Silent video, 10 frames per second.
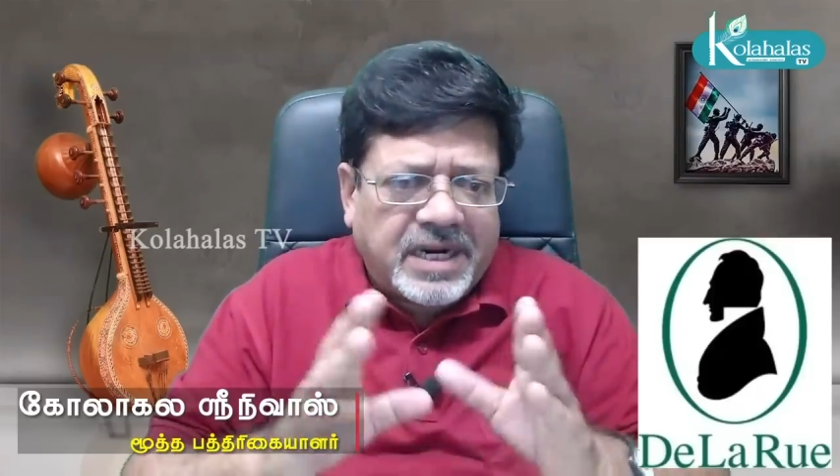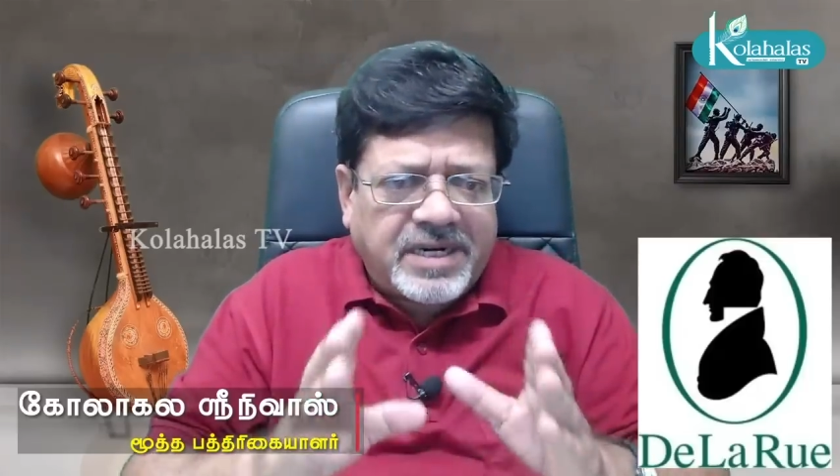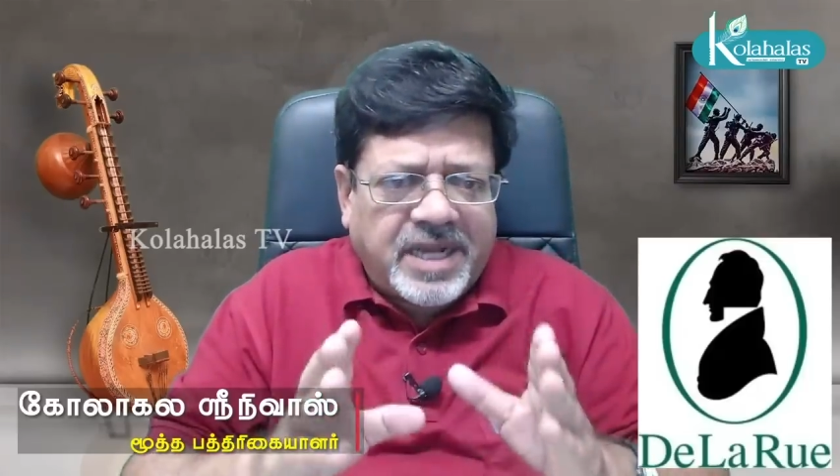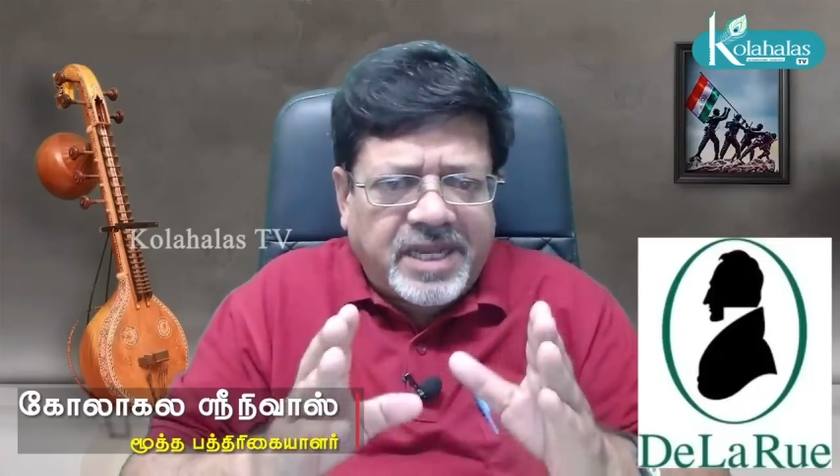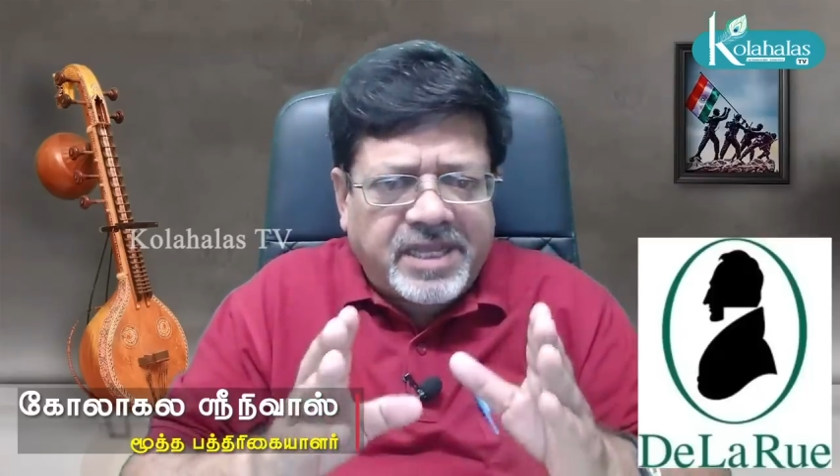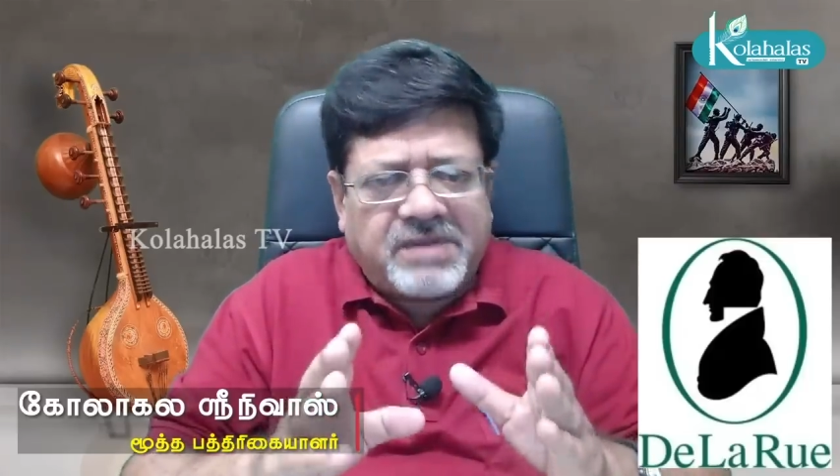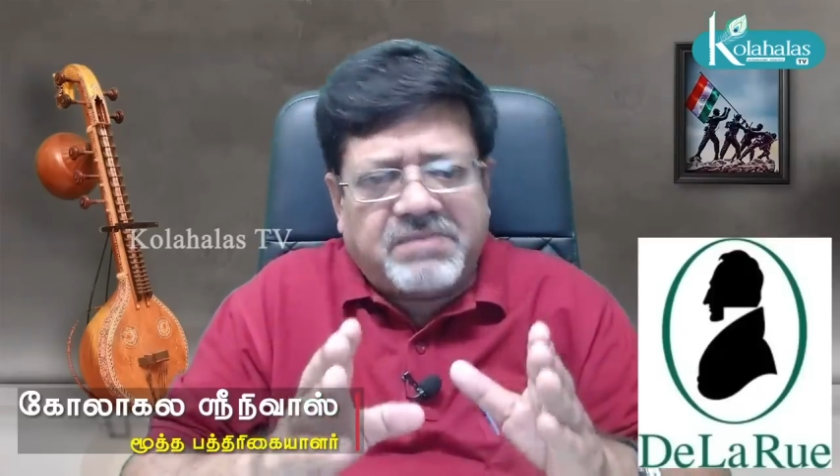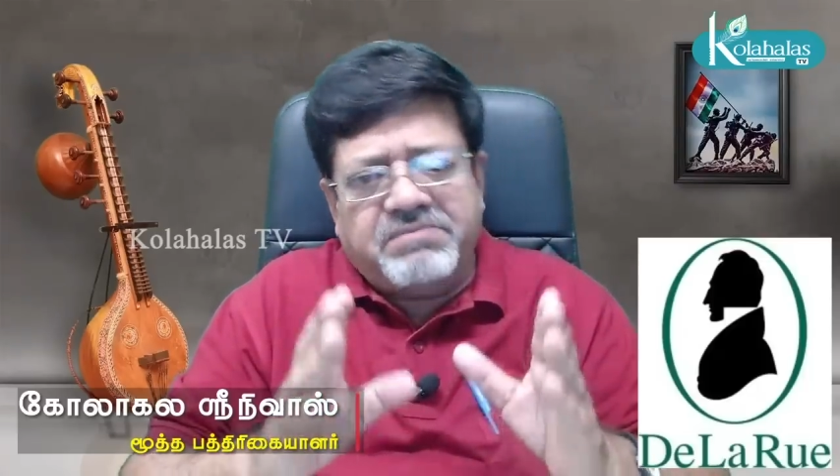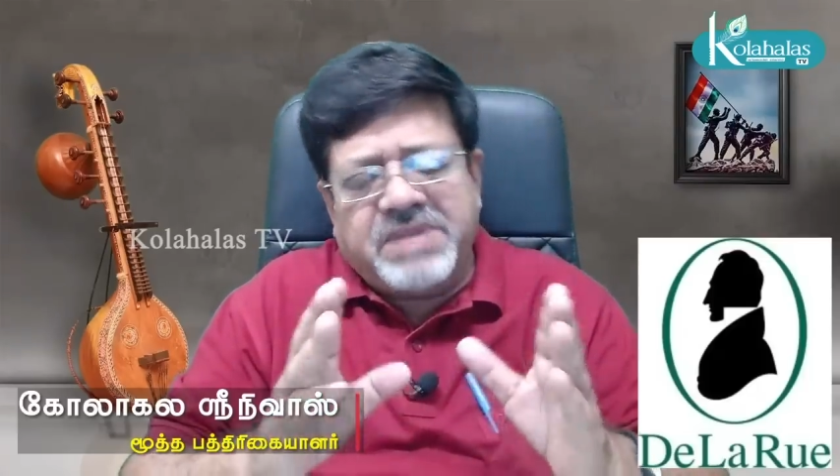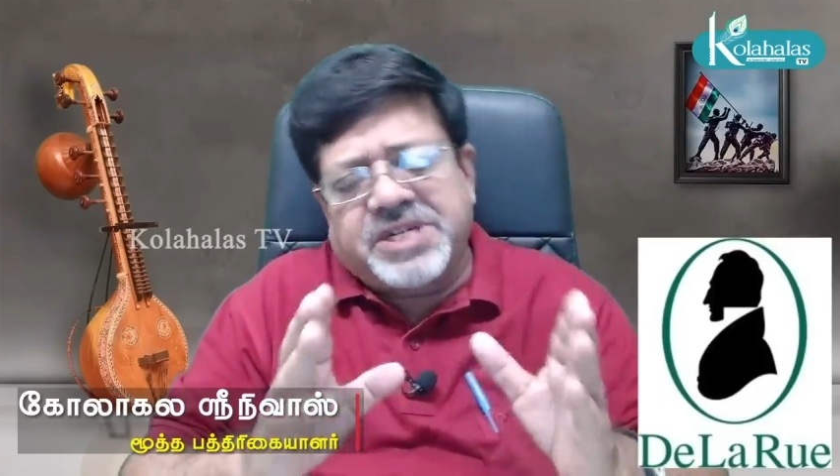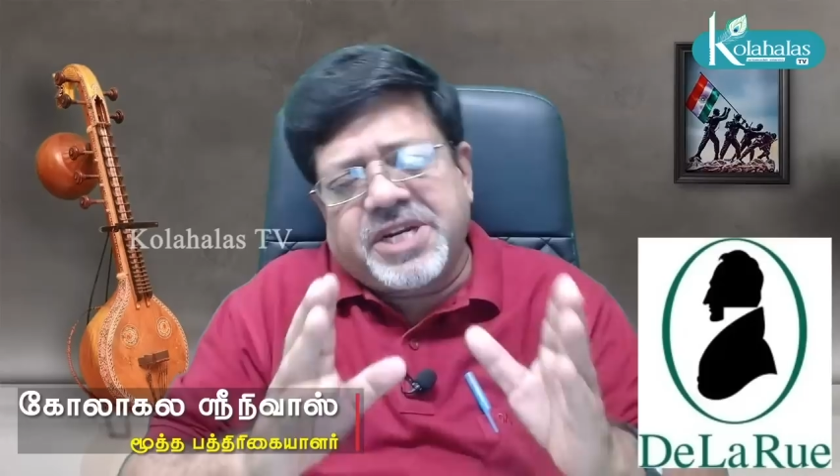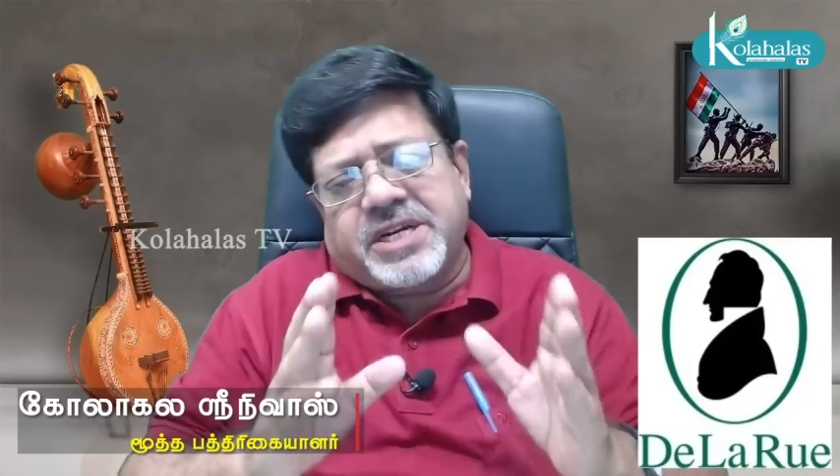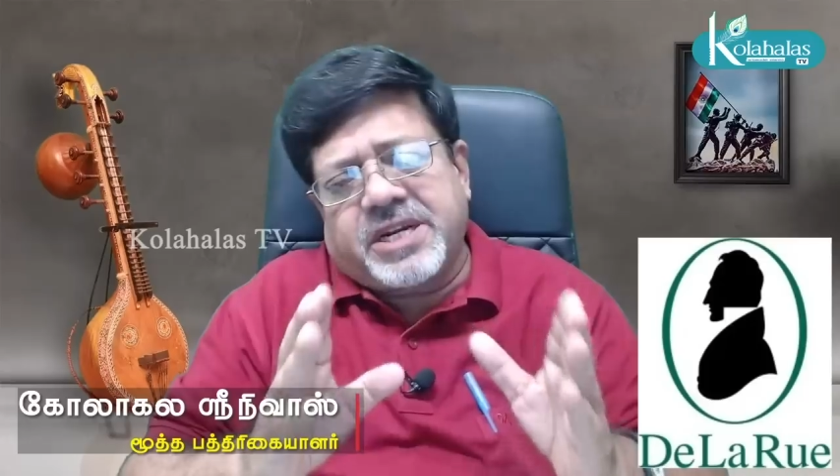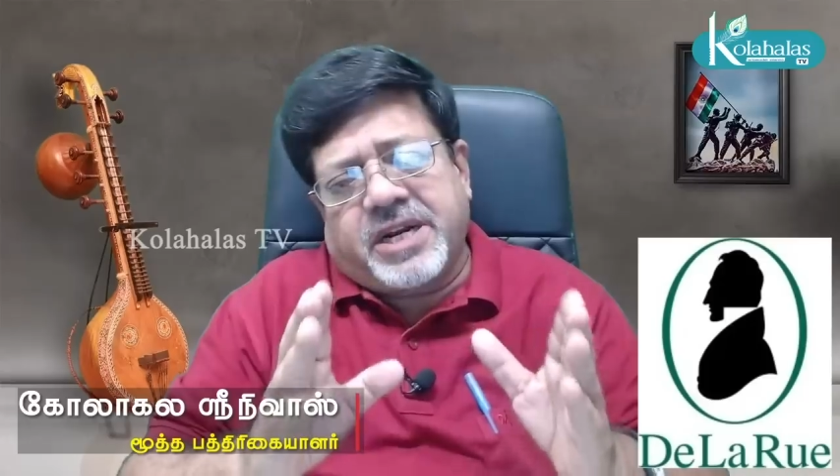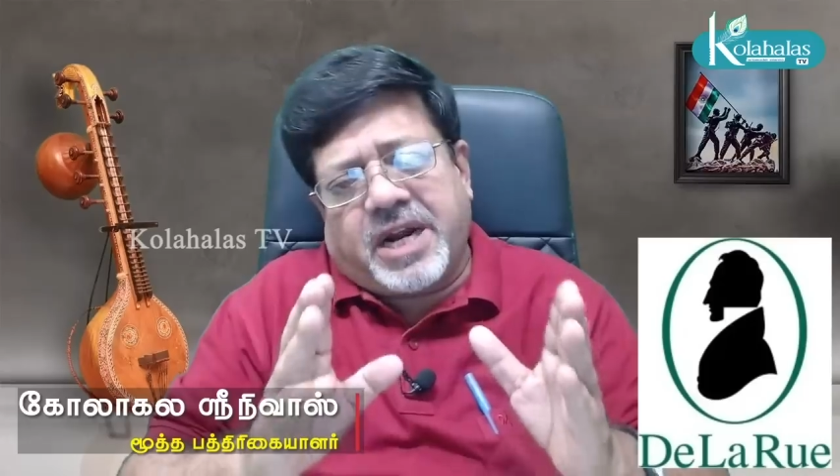ரெண்டாயிரம்
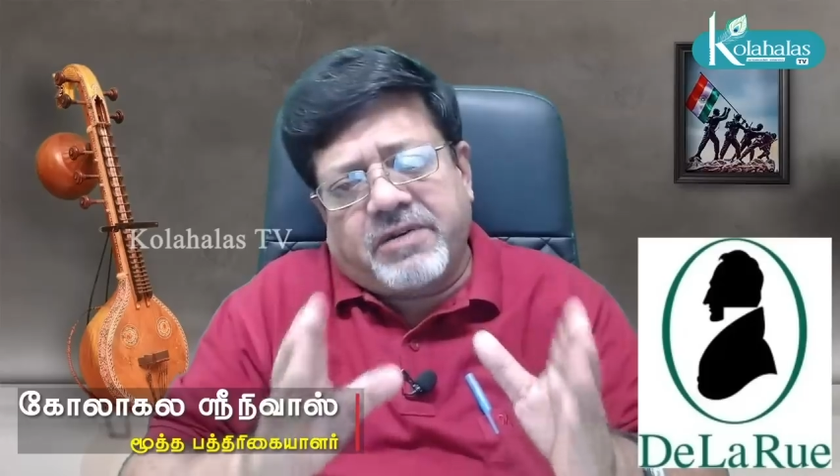மெட்ரிக் டன்